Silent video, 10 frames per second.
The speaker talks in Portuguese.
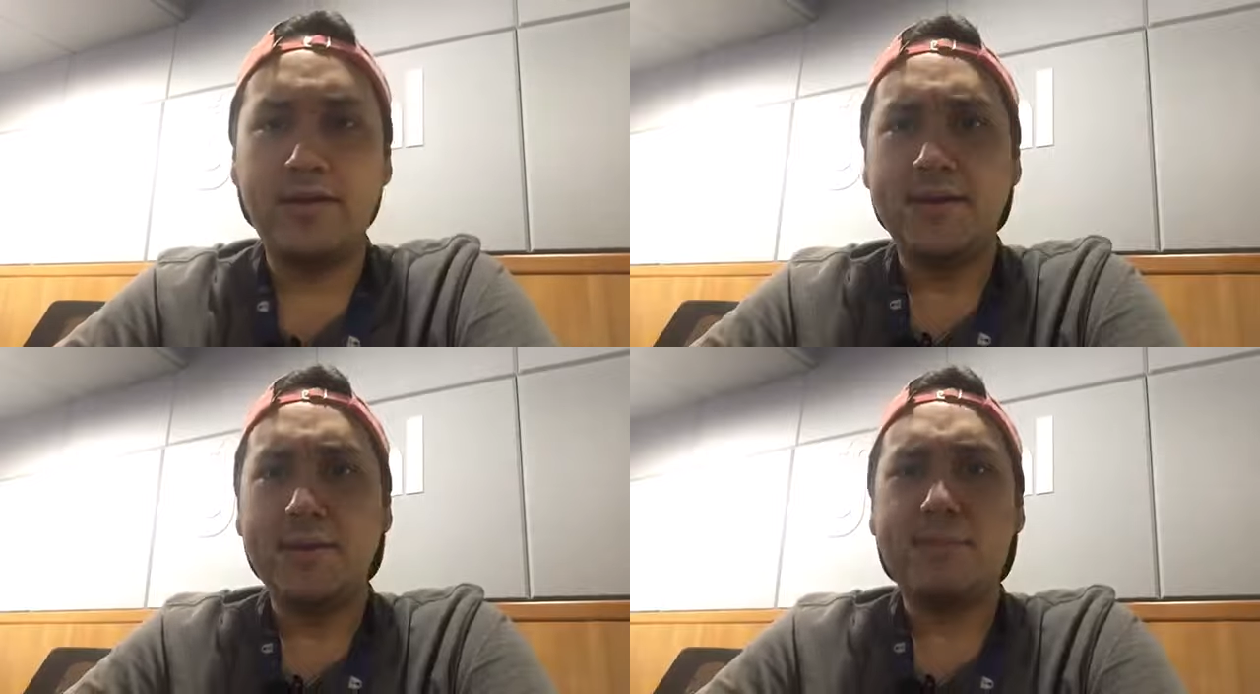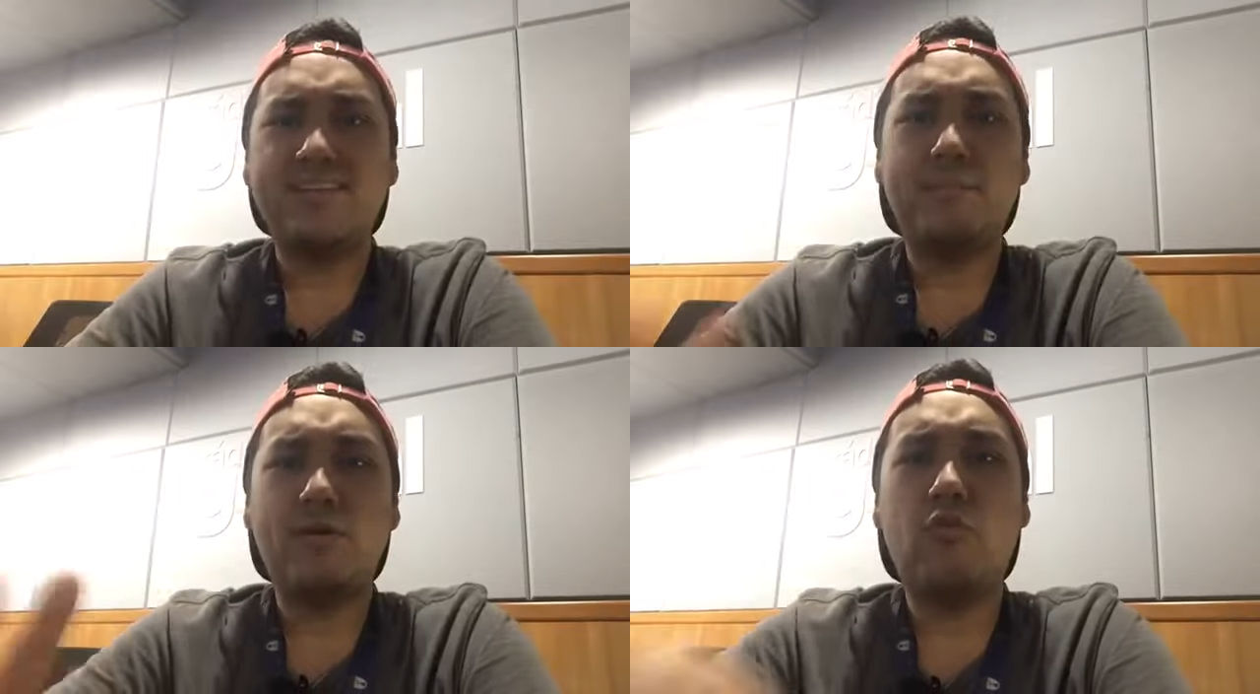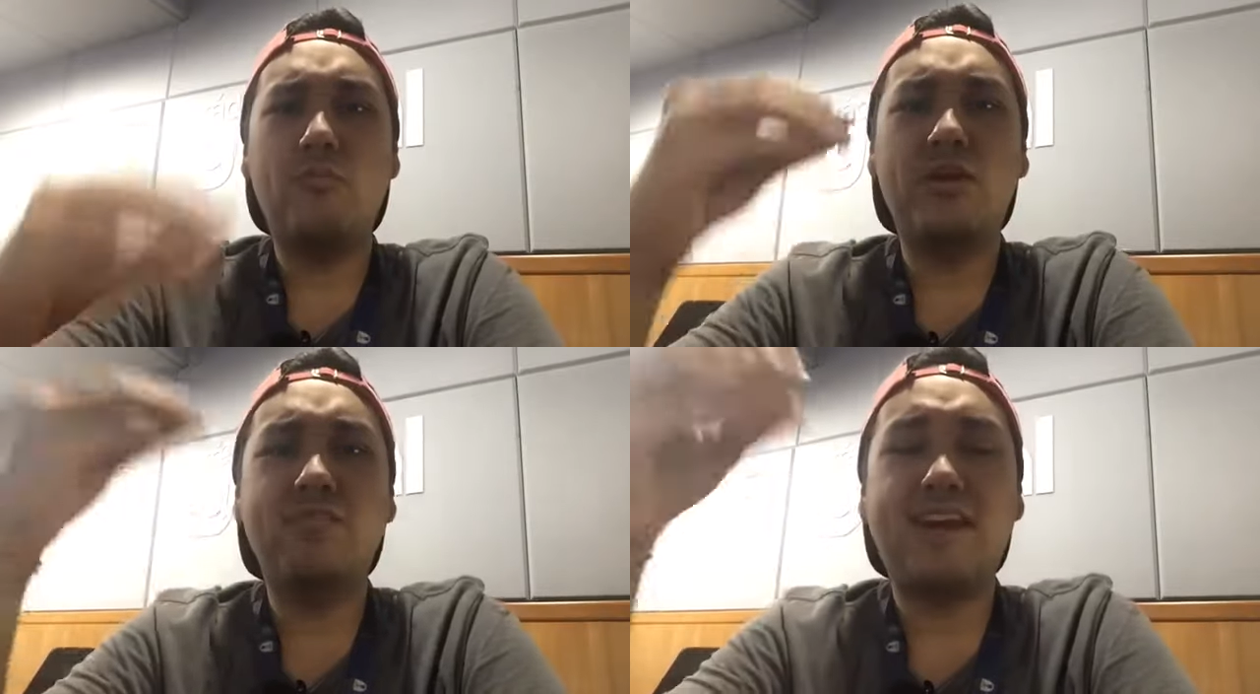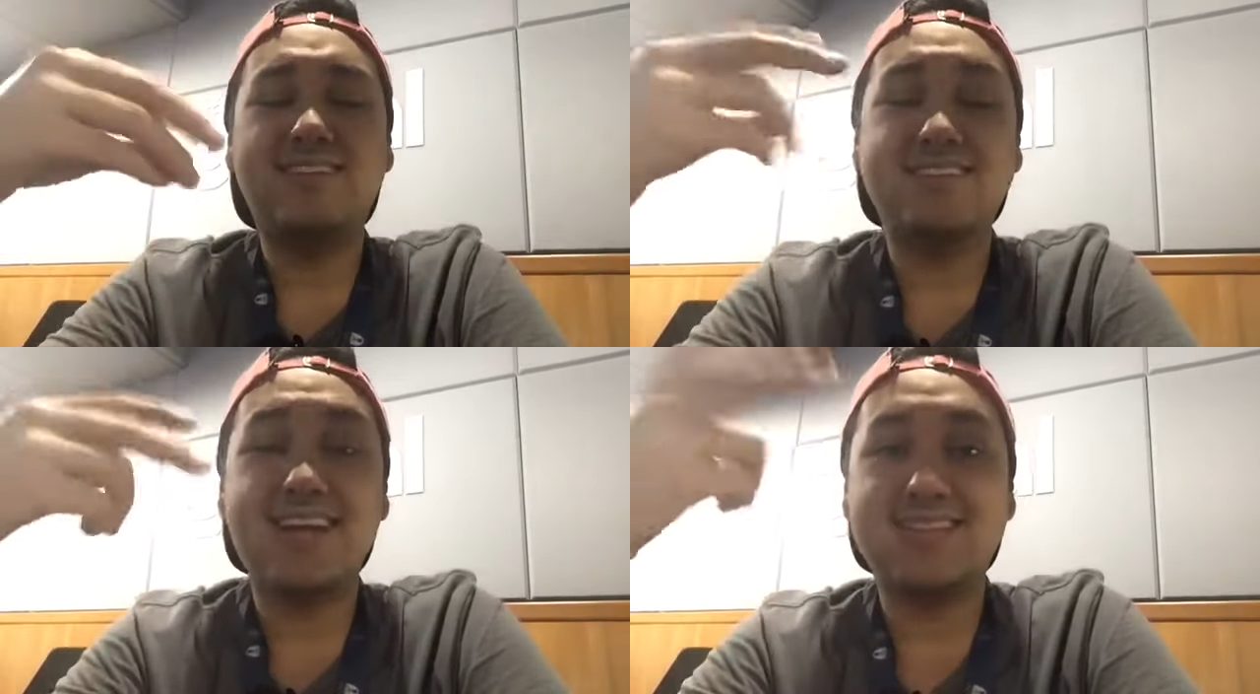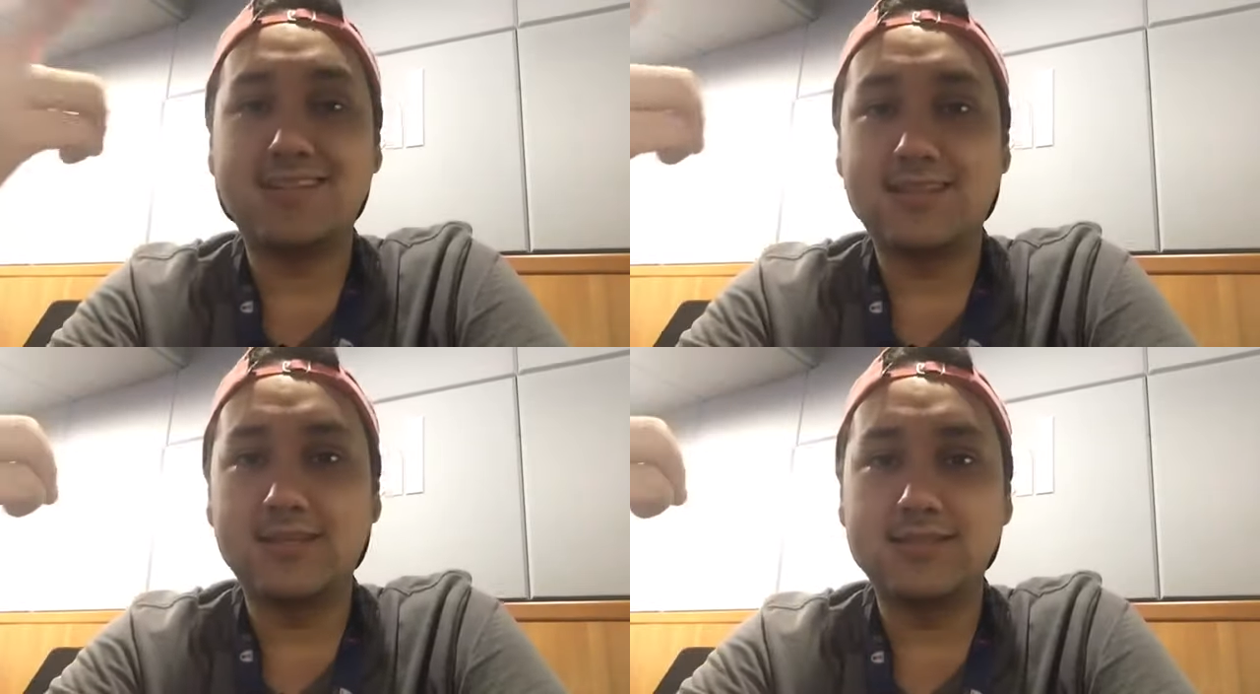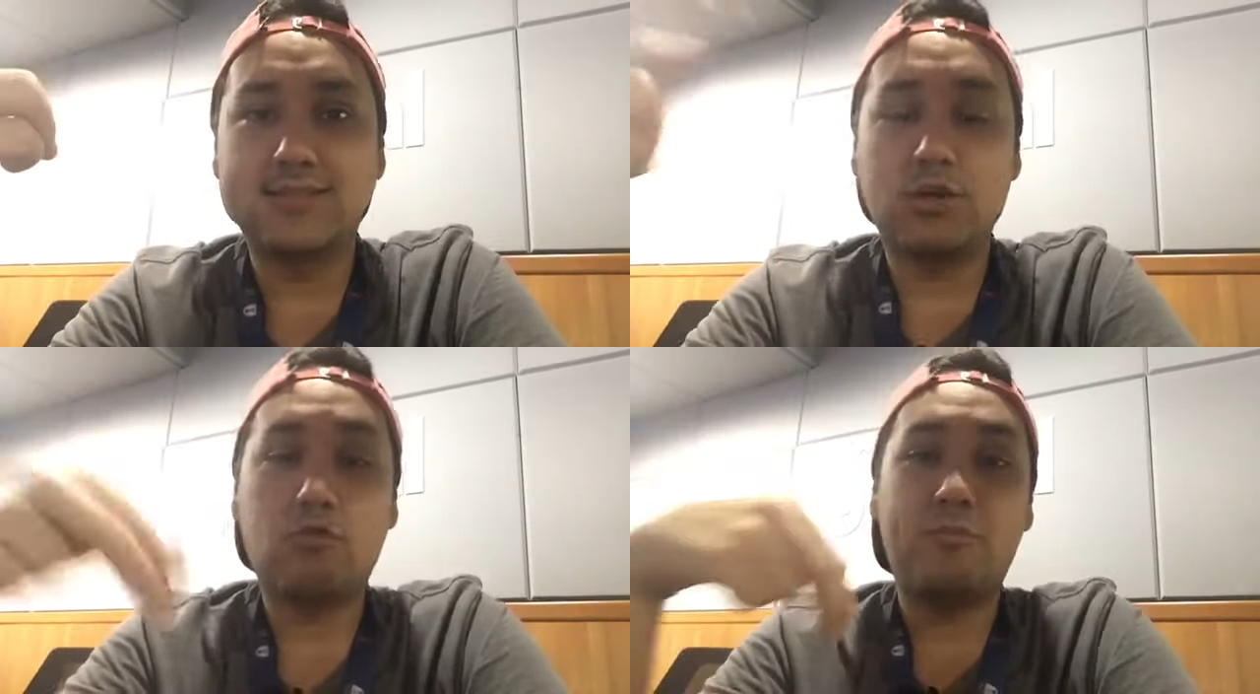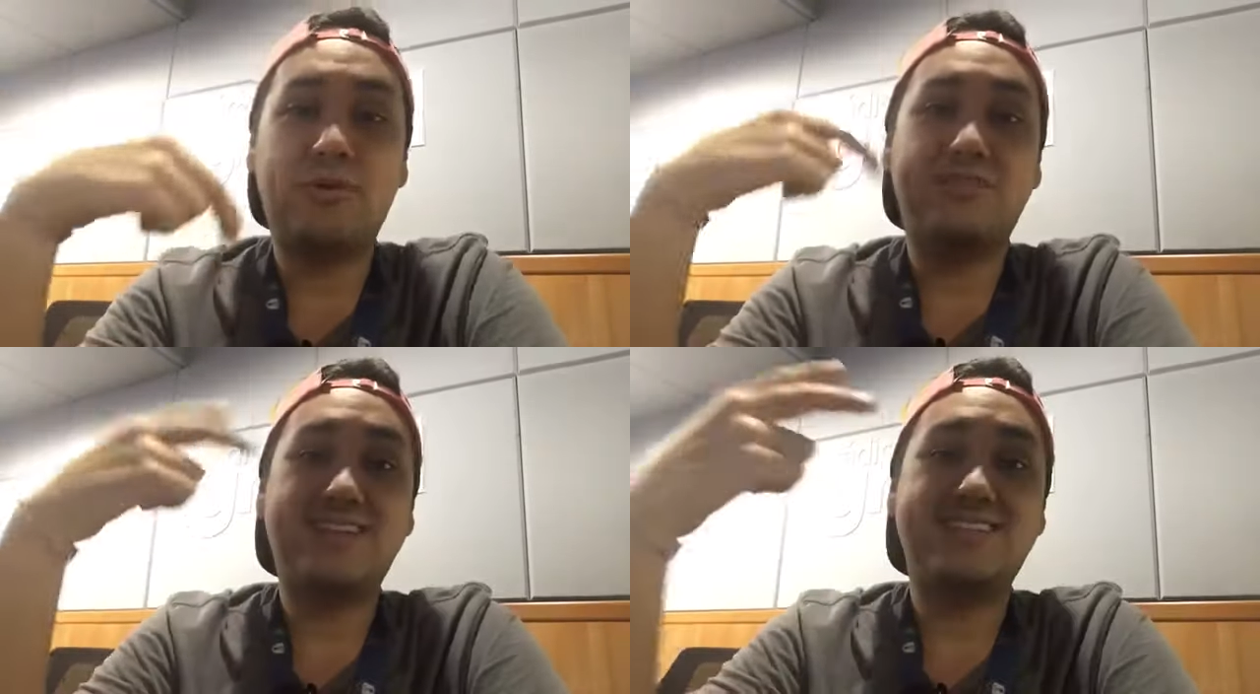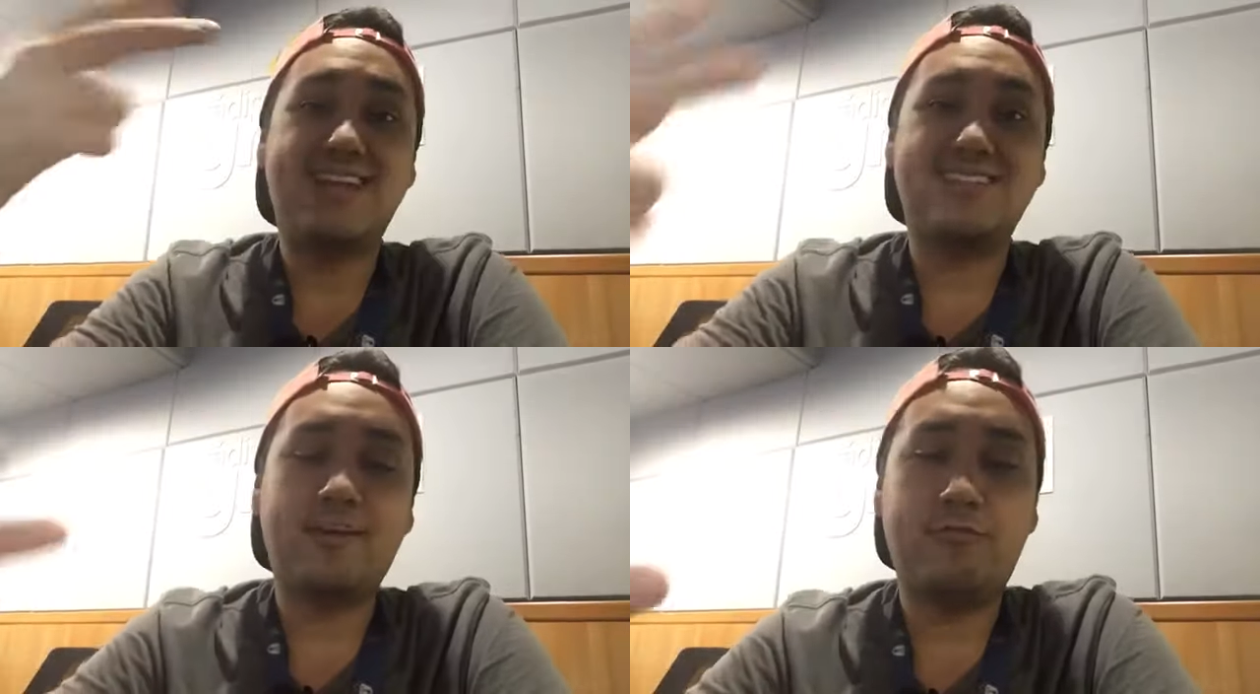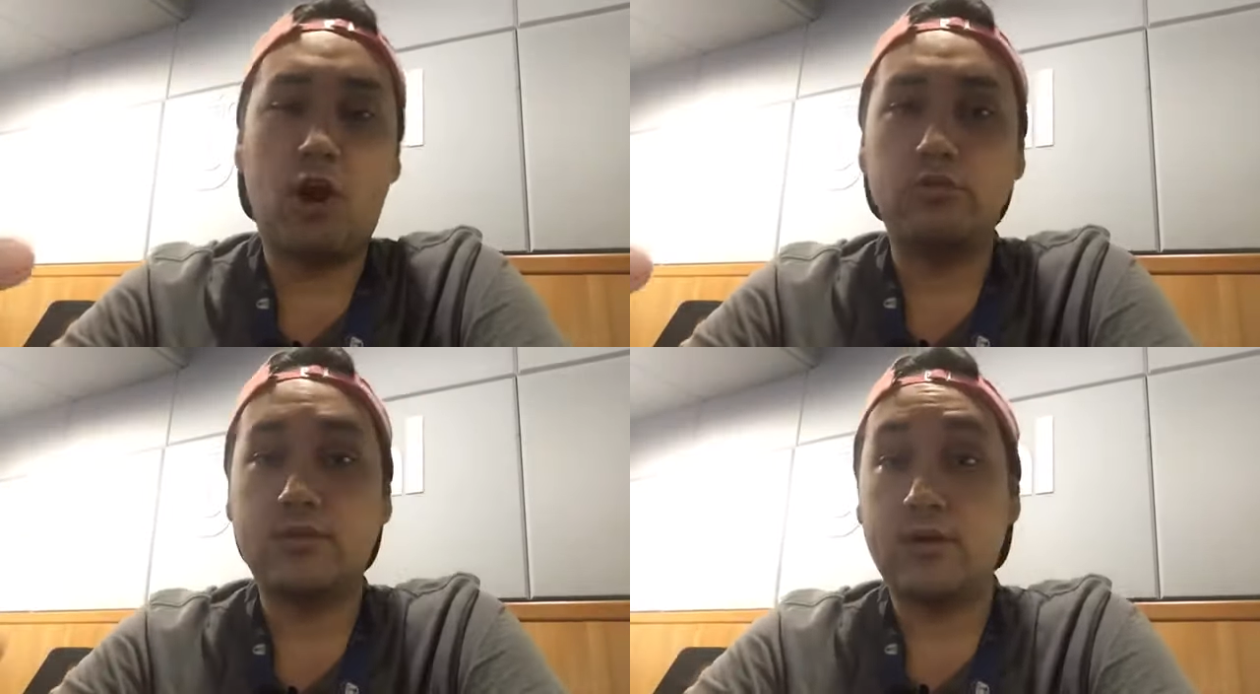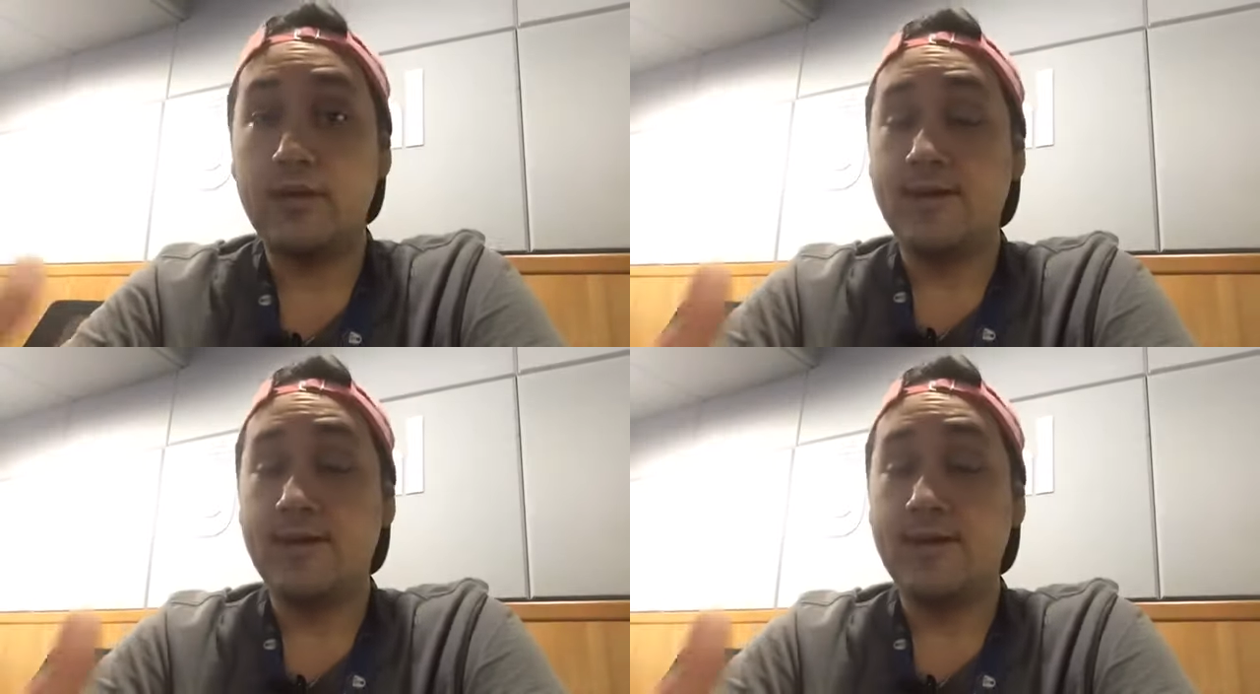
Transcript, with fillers: para saber como que vai ser essa transição, como que vai ser essa volta.